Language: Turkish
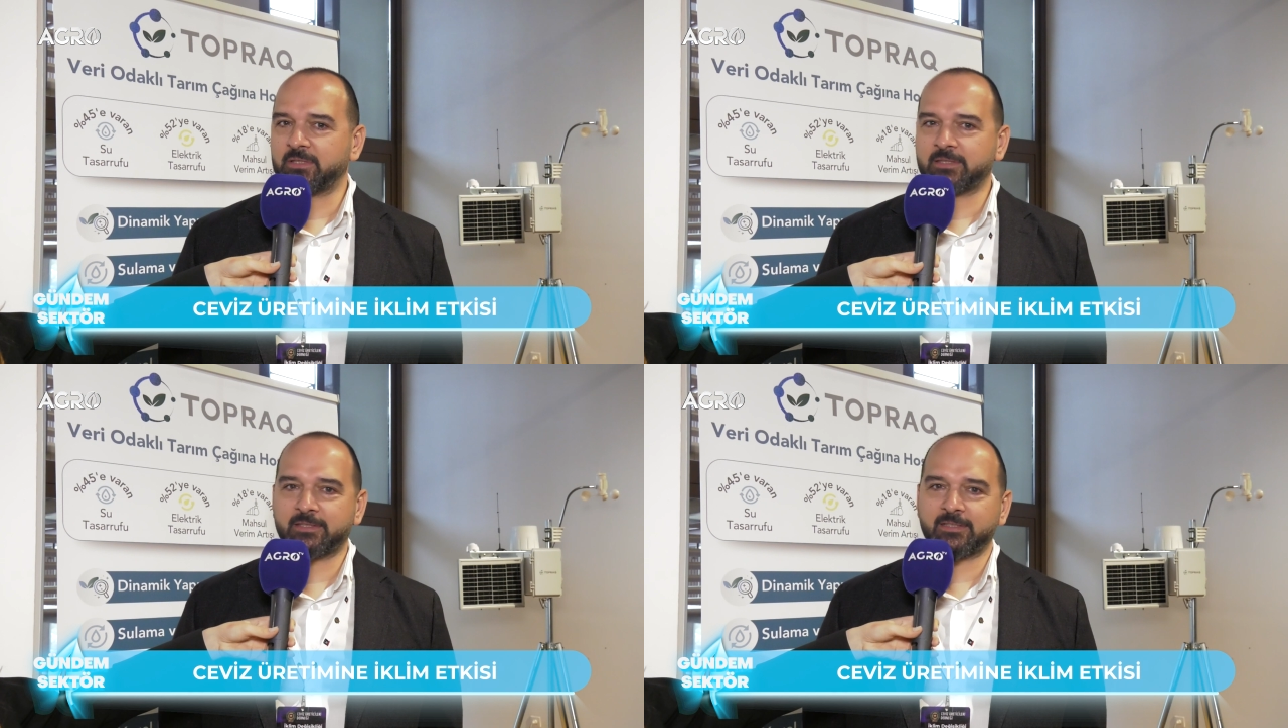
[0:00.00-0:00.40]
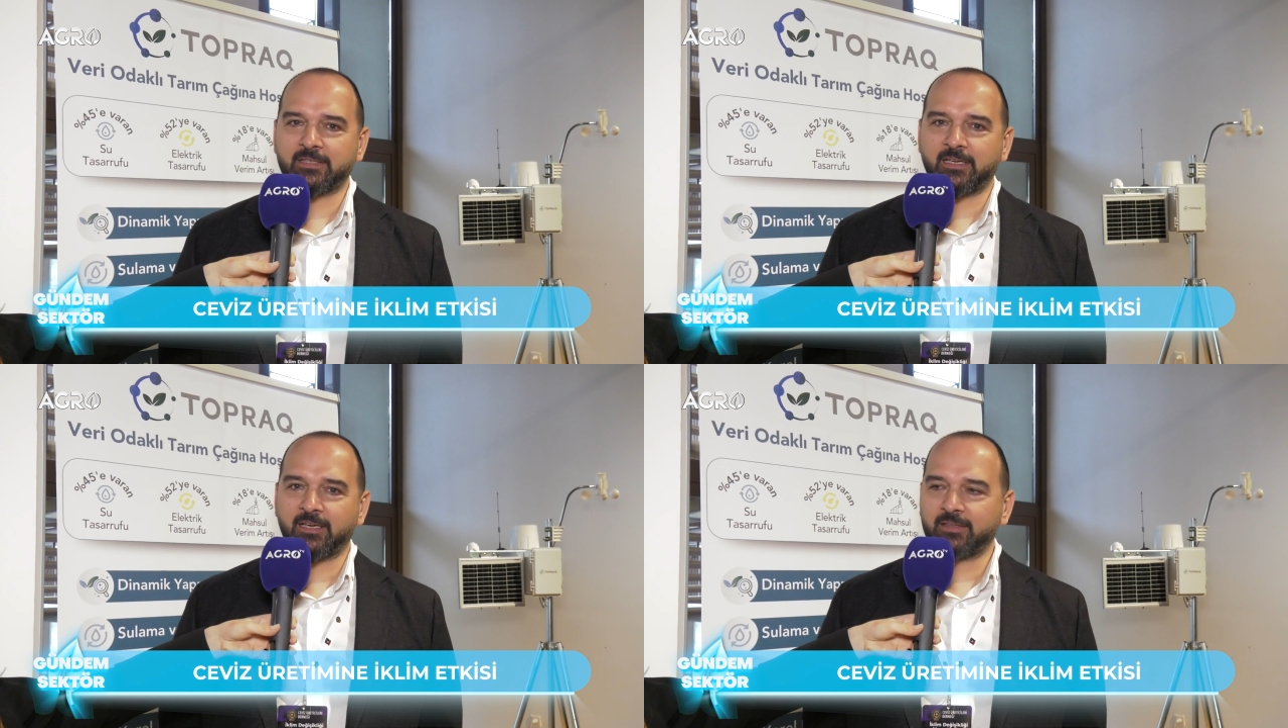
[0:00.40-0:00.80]
bir
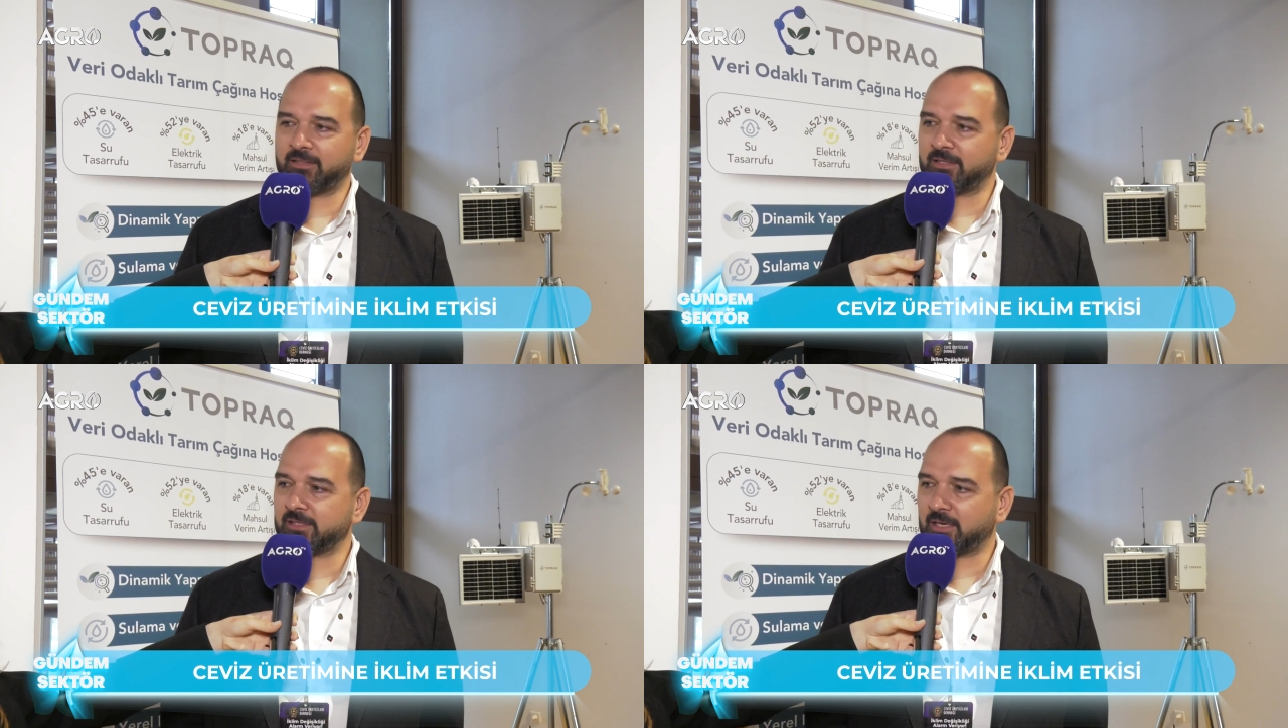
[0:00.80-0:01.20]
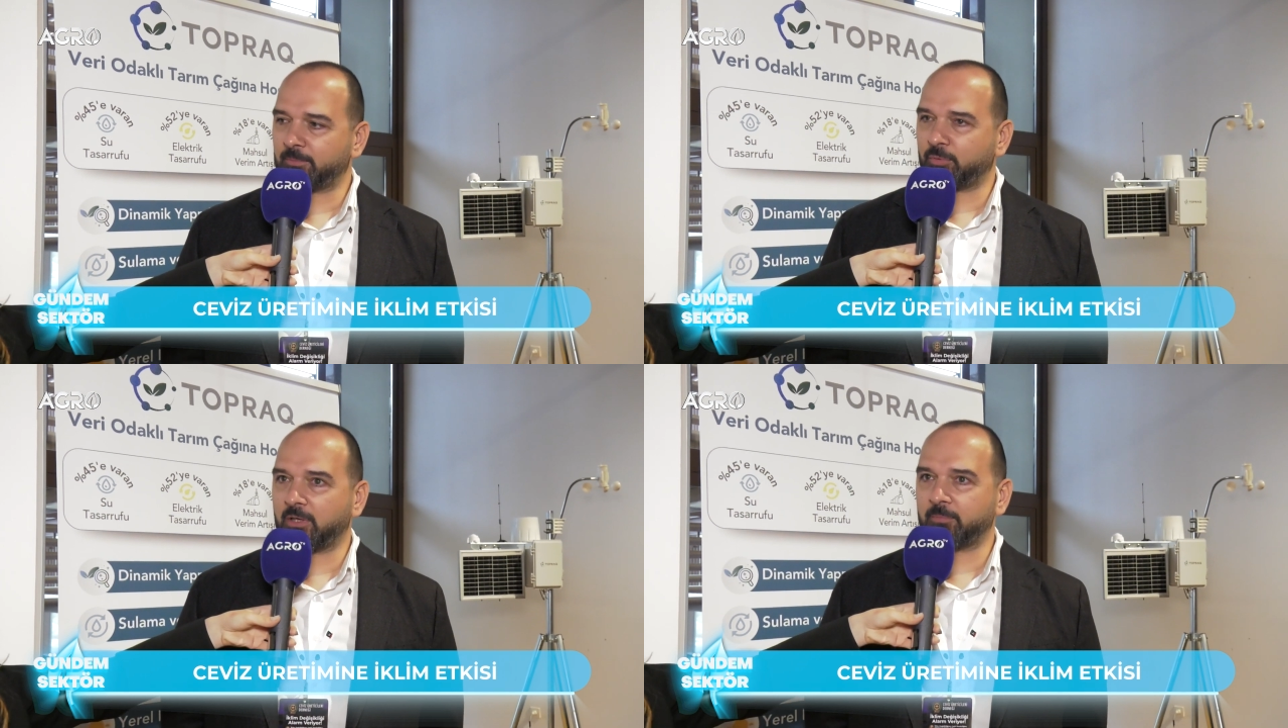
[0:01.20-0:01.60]
karaktere
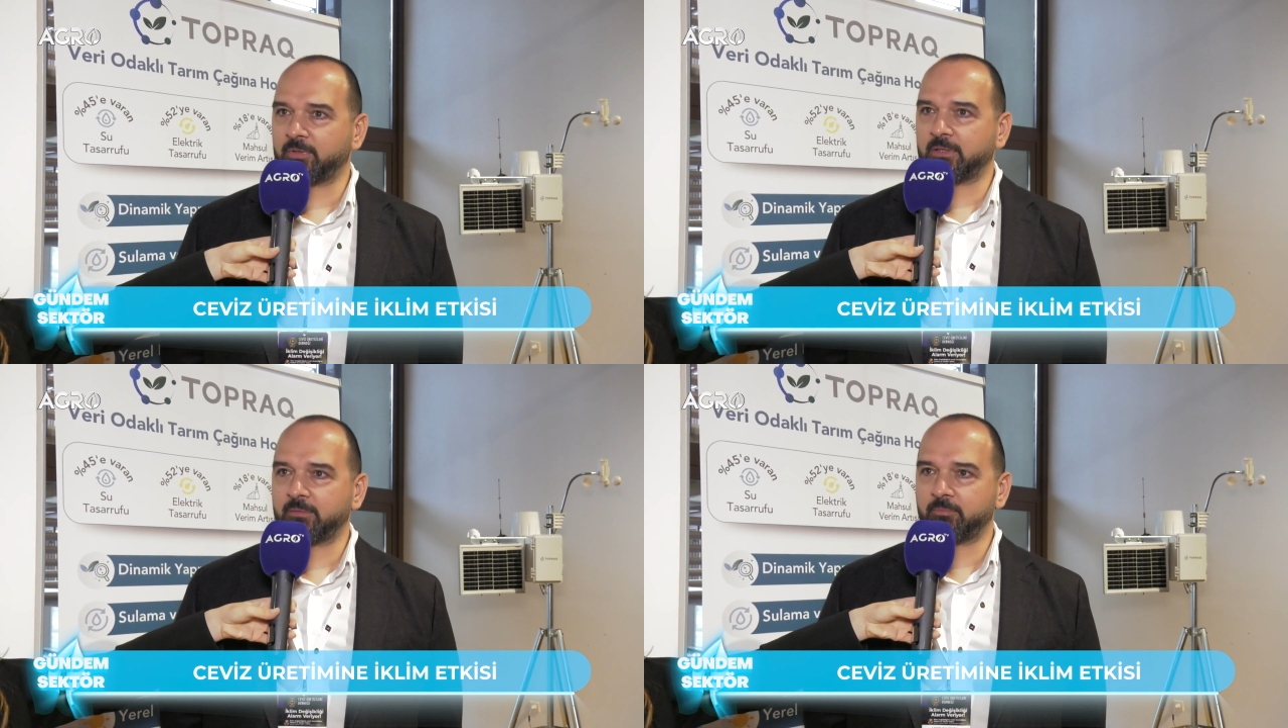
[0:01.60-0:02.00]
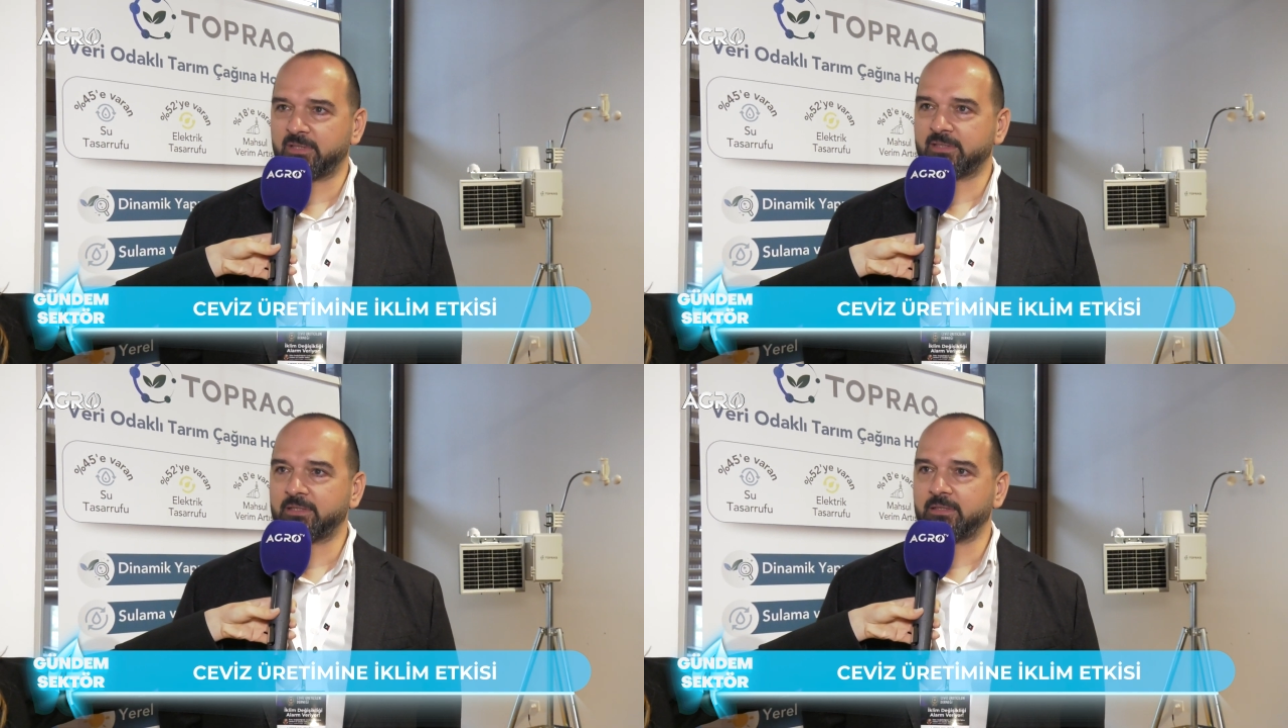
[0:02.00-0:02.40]
sahip olan bir
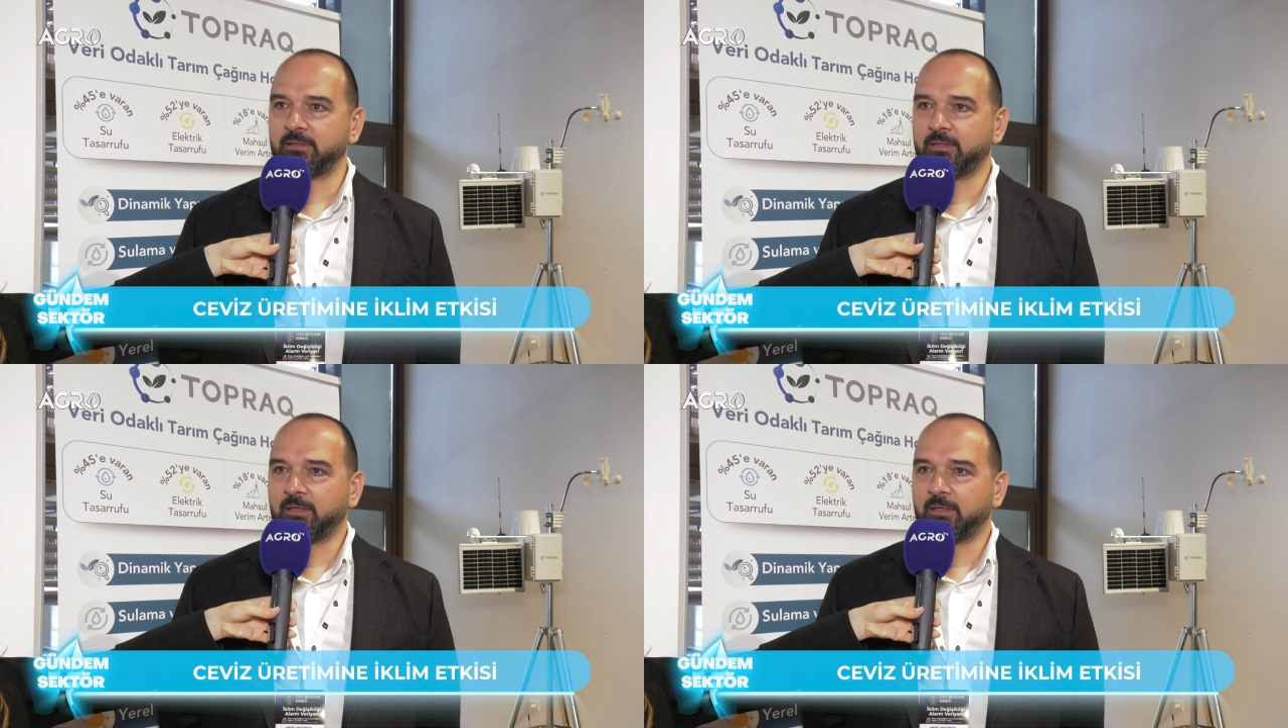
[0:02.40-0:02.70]
bitki.